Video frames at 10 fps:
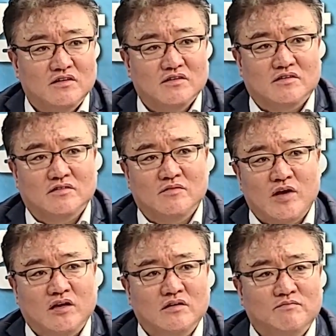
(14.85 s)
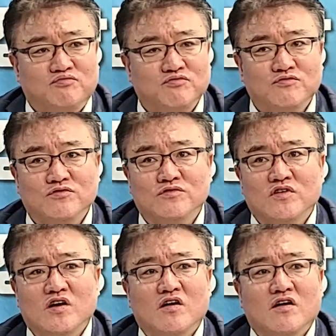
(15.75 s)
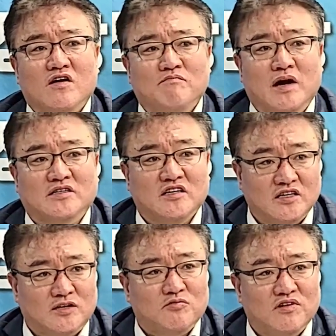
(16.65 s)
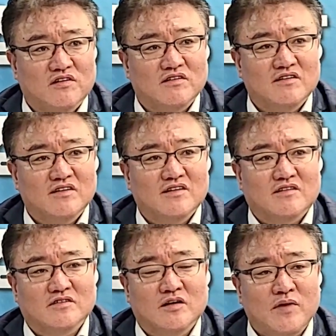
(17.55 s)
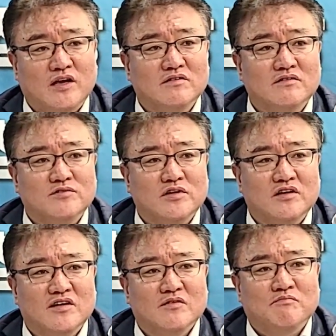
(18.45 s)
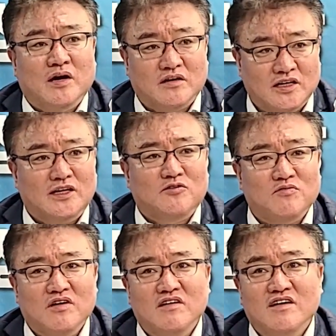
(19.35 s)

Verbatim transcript: 그 다음에 그 부국 박정희 대통령, 그 다음에 그 우리 박근혜 대통령.